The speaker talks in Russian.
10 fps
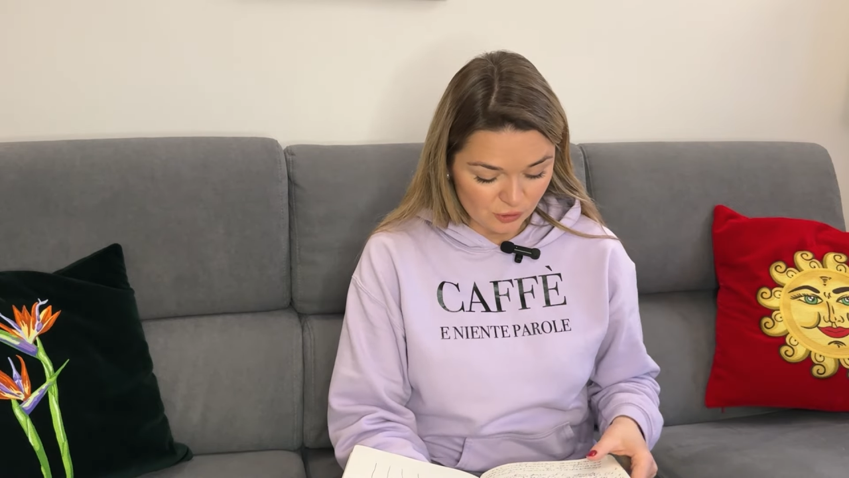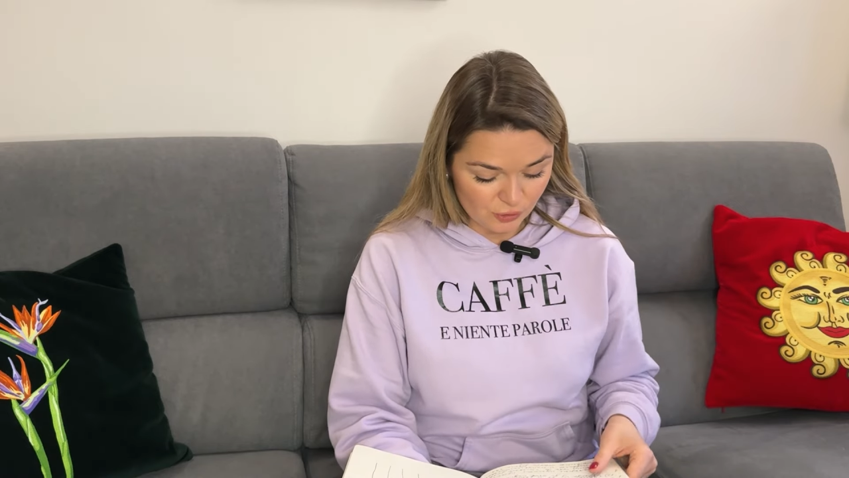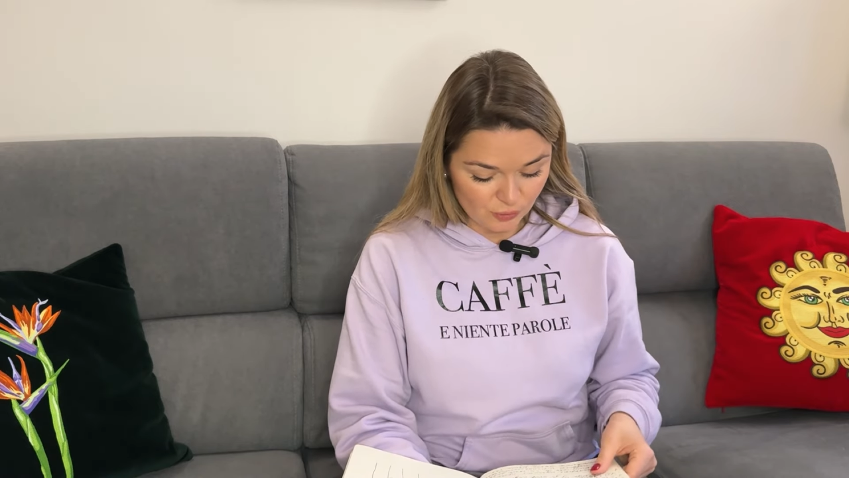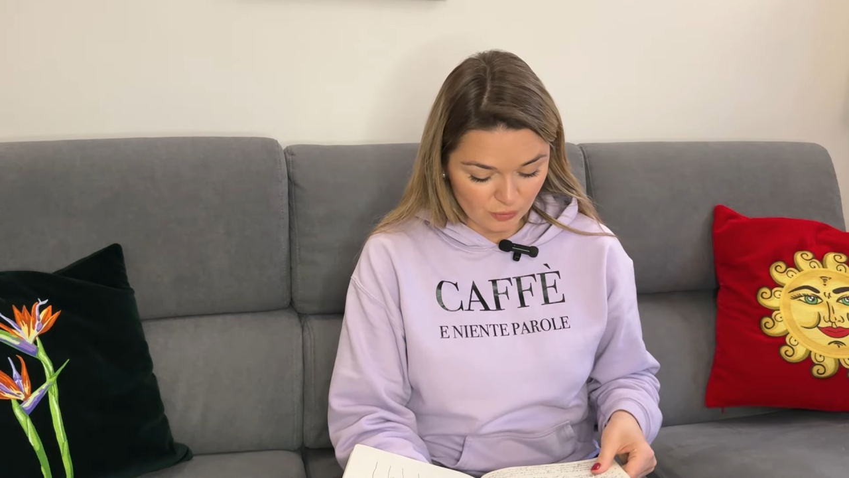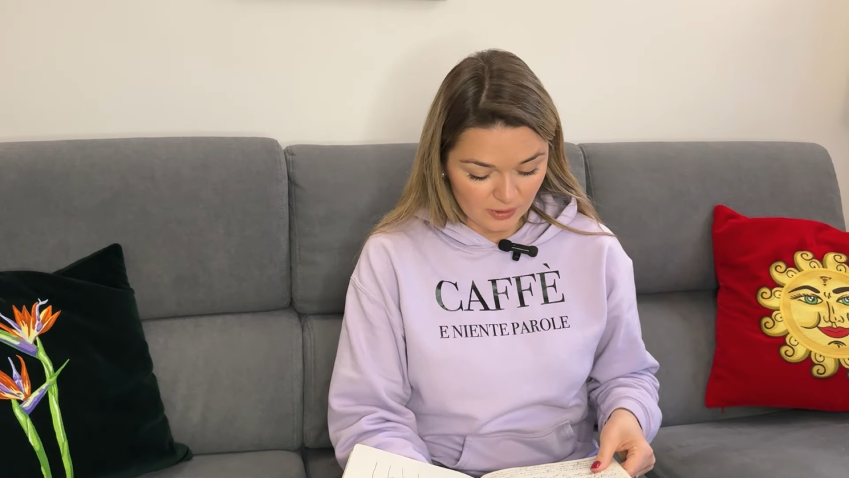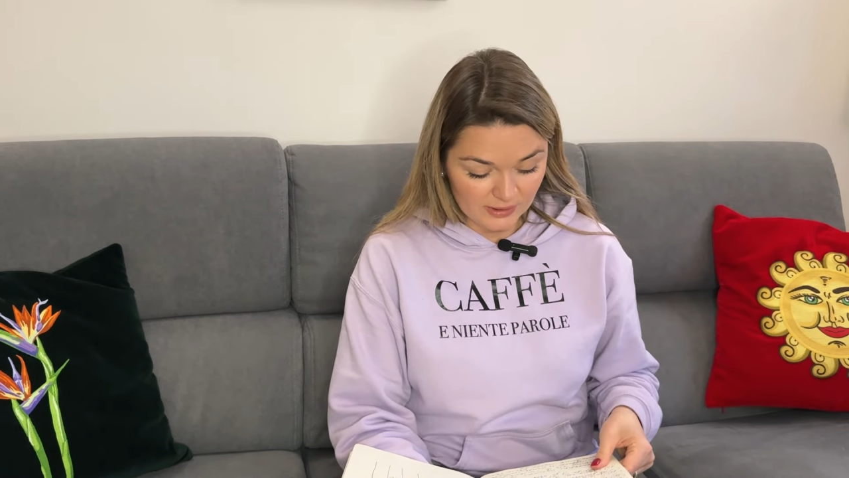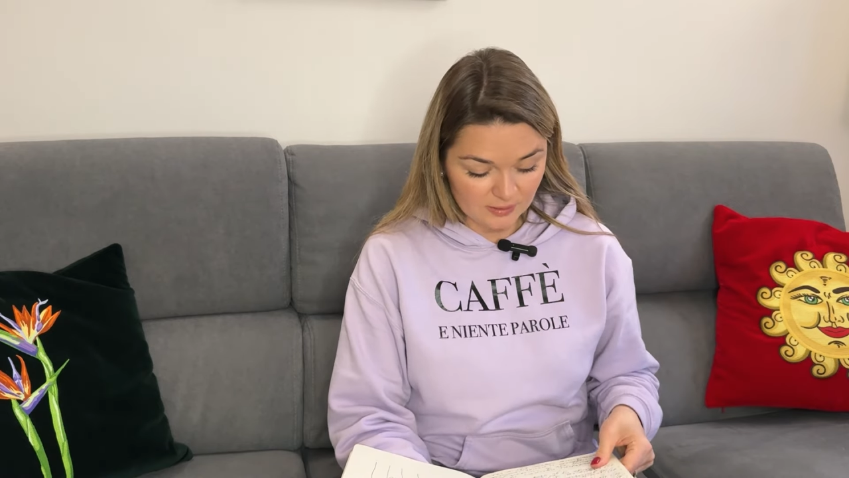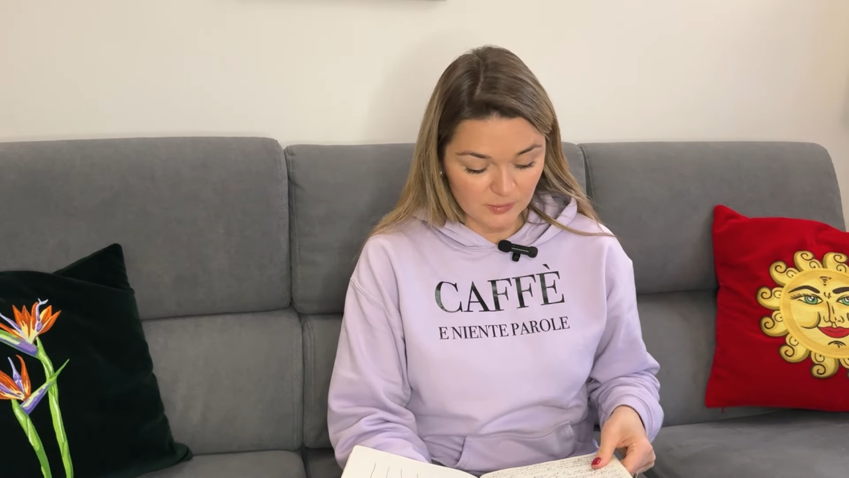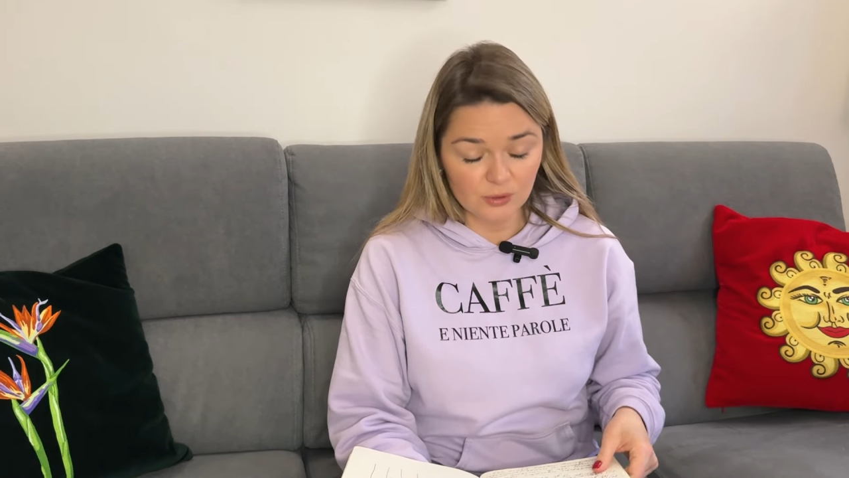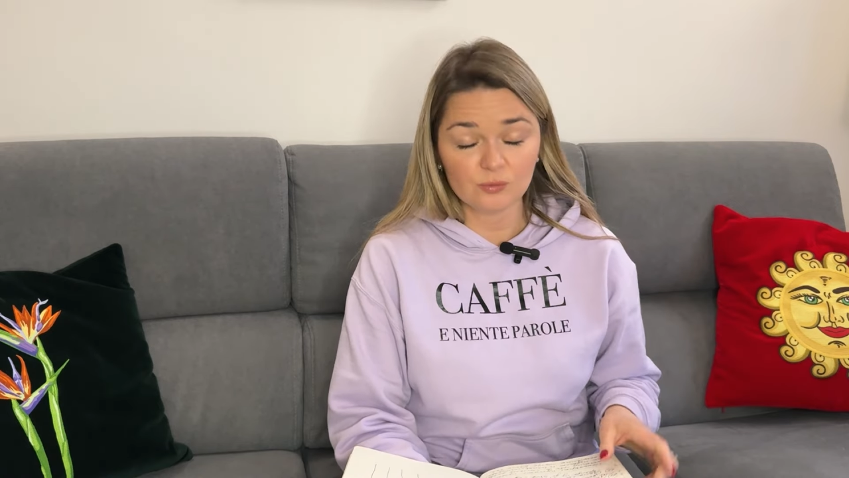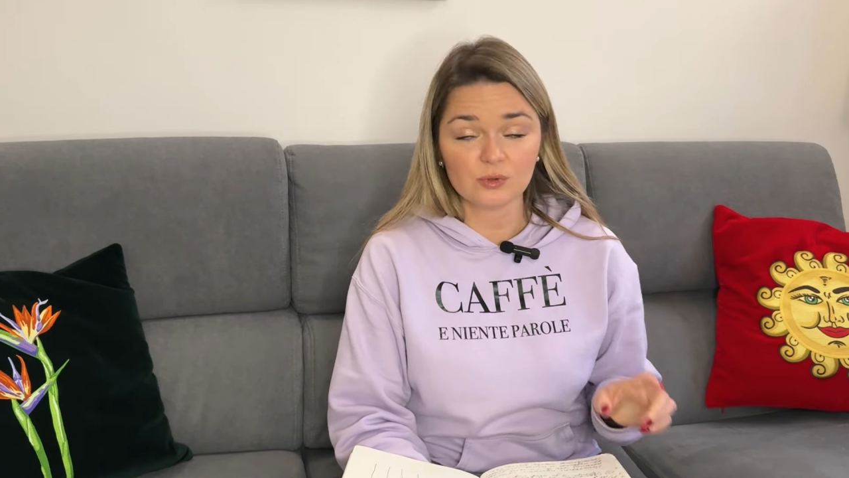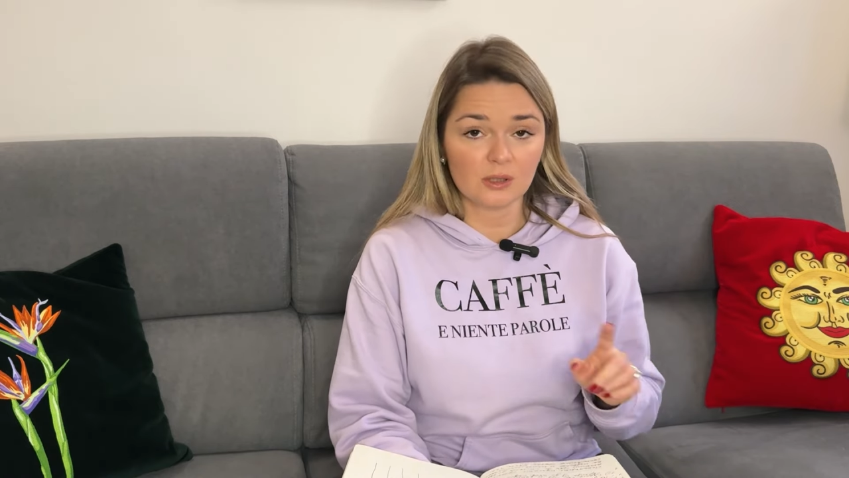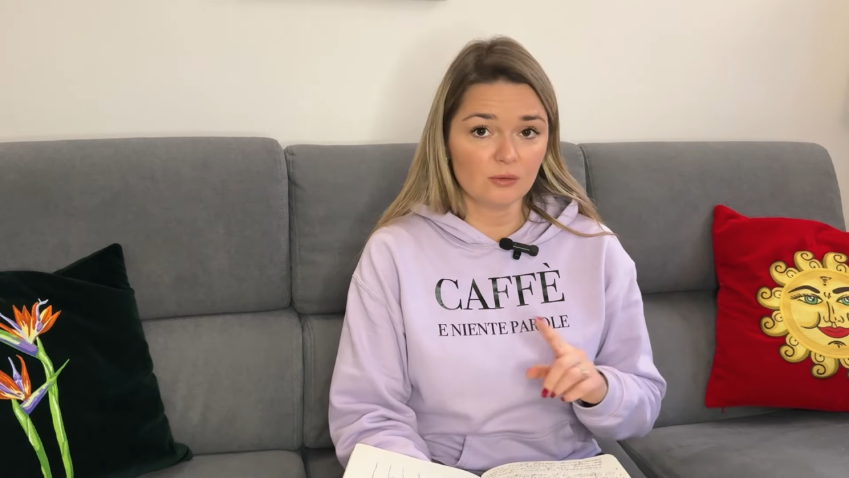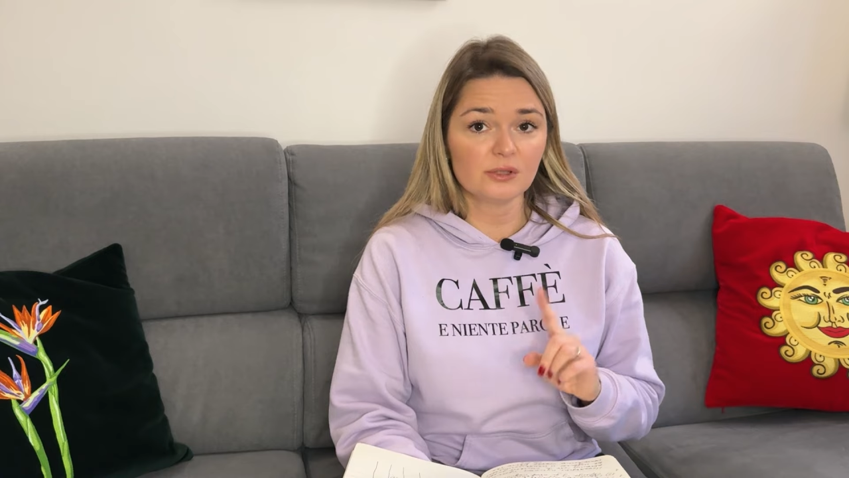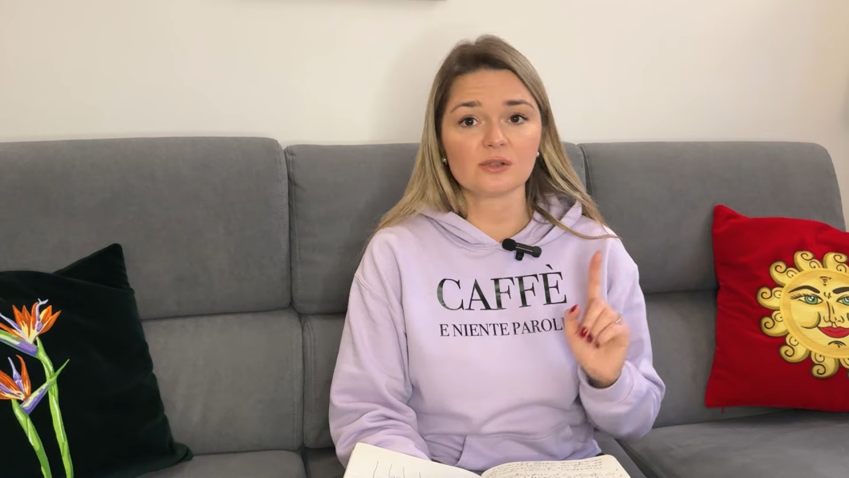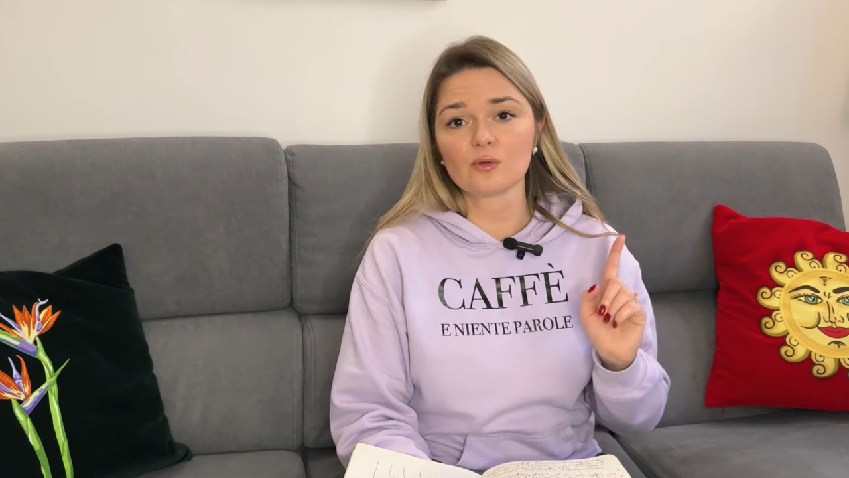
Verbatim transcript: что это мне не удалось,